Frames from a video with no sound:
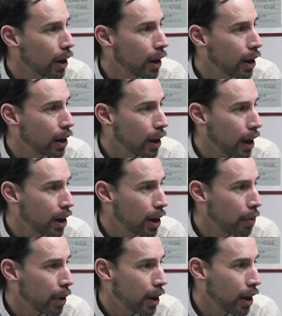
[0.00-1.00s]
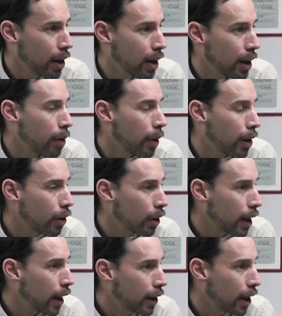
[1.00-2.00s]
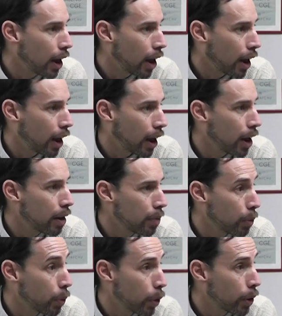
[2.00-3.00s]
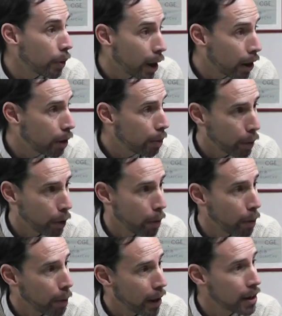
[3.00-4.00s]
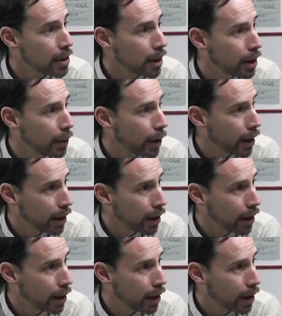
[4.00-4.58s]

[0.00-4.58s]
el, tema del, valor de la tierra es muy bajo como para incentivar